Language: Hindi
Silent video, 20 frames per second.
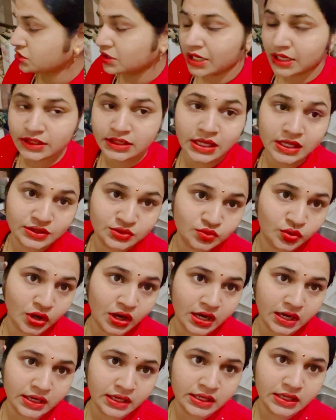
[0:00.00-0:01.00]
शायद आज वो
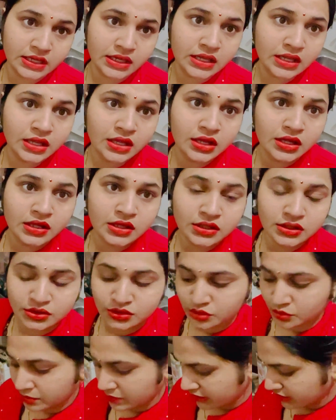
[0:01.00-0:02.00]
आ गए
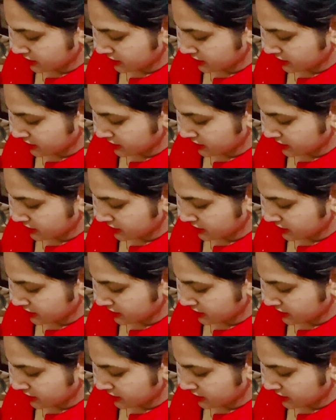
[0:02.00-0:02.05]
तो वही